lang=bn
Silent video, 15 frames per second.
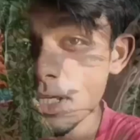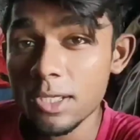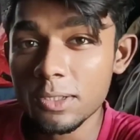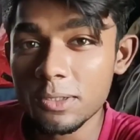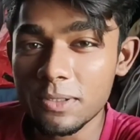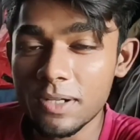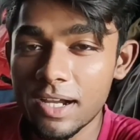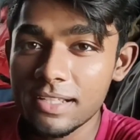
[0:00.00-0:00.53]

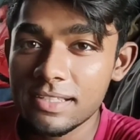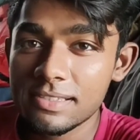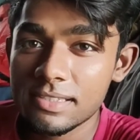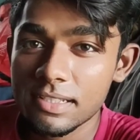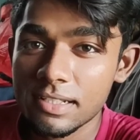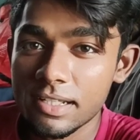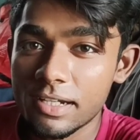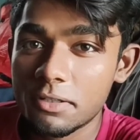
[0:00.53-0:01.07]
তো গাইস
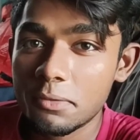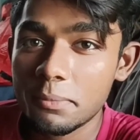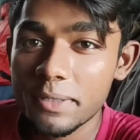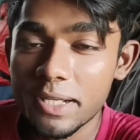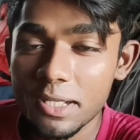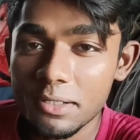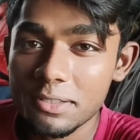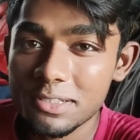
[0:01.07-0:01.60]
এখন
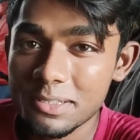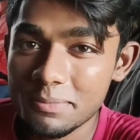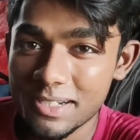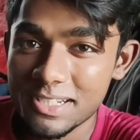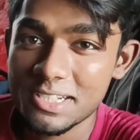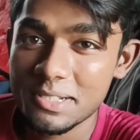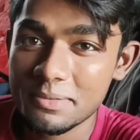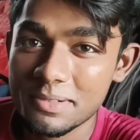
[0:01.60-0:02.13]
বিকাল হয়েছে
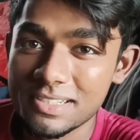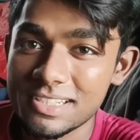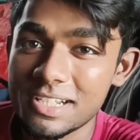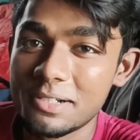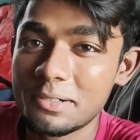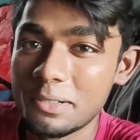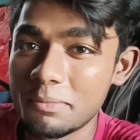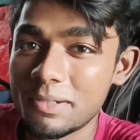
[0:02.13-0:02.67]
পাঁচটা বাজে
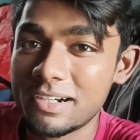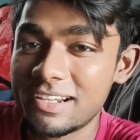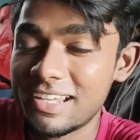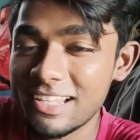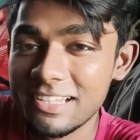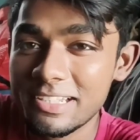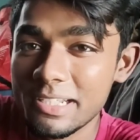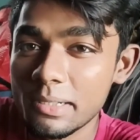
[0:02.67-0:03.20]
এখন এবার
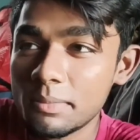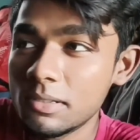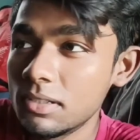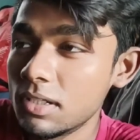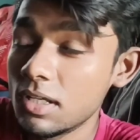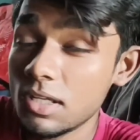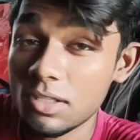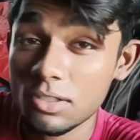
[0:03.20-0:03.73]
খেলতে যাব
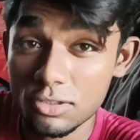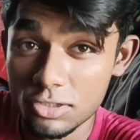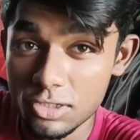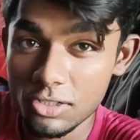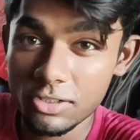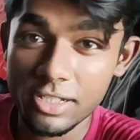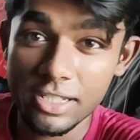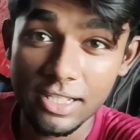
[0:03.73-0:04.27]
তো
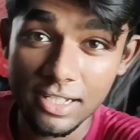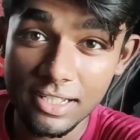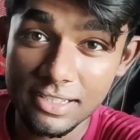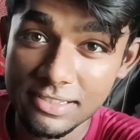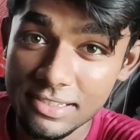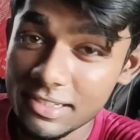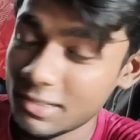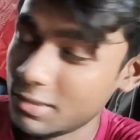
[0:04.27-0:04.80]
চলো খেলে
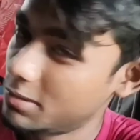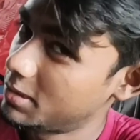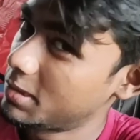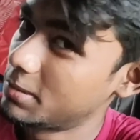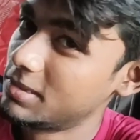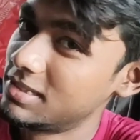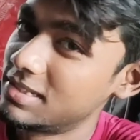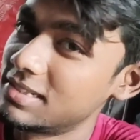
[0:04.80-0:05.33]
এসে কথা
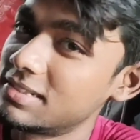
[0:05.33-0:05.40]
বলছি